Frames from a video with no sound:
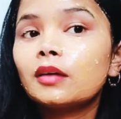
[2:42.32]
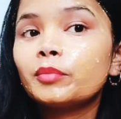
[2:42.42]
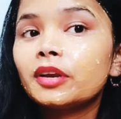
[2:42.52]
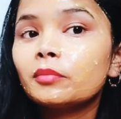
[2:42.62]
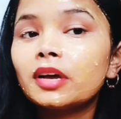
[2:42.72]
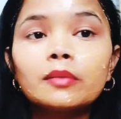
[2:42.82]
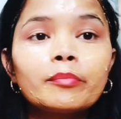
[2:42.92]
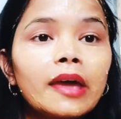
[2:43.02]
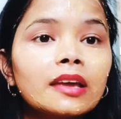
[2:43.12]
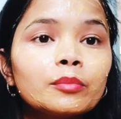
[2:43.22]
पर हमारा
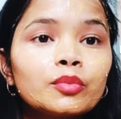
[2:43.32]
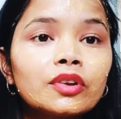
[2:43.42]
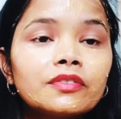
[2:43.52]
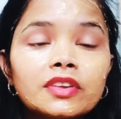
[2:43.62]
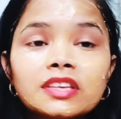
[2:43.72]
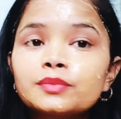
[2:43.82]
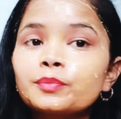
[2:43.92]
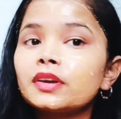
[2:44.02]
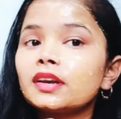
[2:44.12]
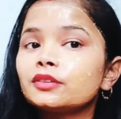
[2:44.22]
पैक पूरा फेस
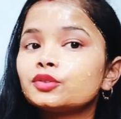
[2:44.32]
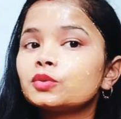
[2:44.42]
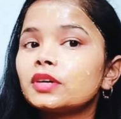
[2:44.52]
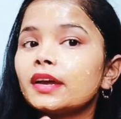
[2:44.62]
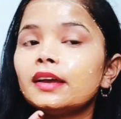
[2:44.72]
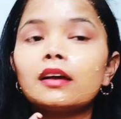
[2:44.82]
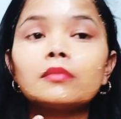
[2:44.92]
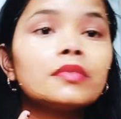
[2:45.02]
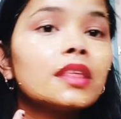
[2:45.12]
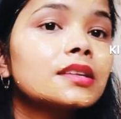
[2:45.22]
पर लग चुका है आप
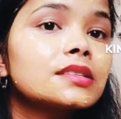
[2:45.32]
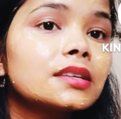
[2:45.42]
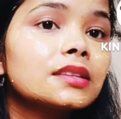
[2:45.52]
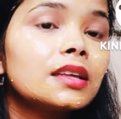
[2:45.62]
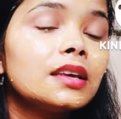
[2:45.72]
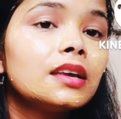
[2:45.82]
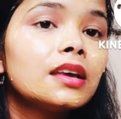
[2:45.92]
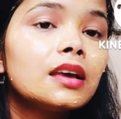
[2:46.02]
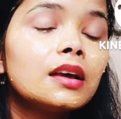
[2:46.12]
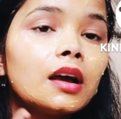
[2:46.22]
देख सकते
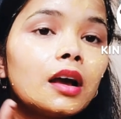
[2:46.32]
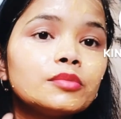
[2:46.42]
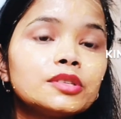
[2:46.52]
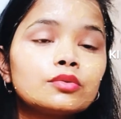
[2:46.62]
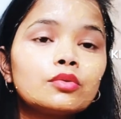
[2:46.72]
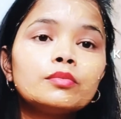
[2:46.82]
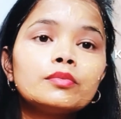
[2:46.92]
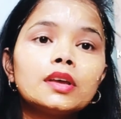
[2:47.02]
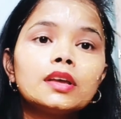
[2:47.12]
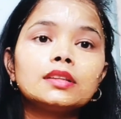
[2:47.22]
हैं अब इसको
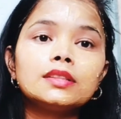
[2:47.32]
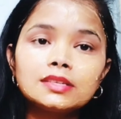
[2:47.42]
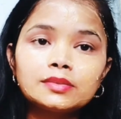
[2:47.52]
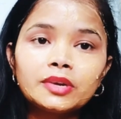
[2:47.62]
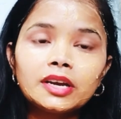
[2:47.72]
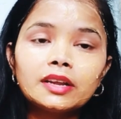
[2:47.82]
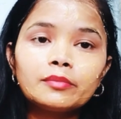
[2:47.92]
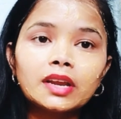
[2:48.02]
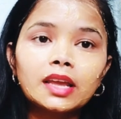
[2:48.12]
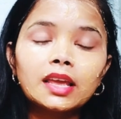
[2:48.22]
10 मिनट हम
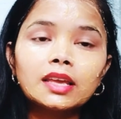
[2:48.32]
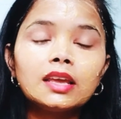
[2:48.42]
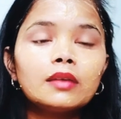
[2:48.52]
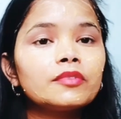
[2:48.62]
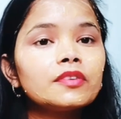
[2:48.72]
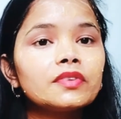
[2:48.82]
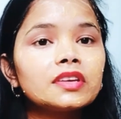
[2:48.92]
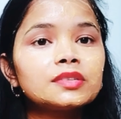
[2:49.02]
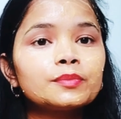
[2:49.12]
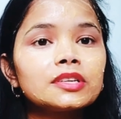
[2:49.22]
रखेंगे अपने
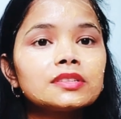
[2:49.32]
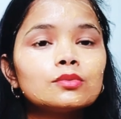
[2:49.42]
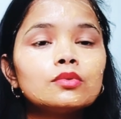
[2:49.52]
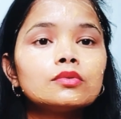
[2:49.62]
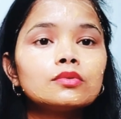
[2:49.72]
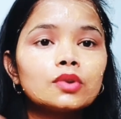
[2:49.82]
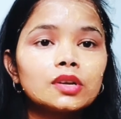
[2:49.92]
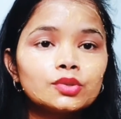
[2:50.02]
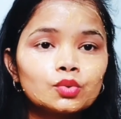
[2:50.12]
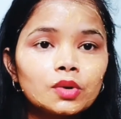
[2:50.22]
फेस पर इसको थोड़ा
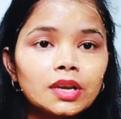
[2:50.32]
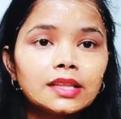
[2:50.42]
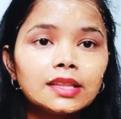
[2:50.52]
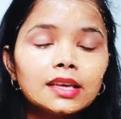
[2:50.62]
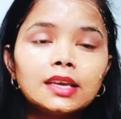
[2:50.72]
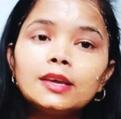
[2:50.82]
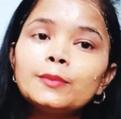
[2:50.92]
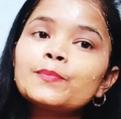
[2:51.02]
सूखने देंगे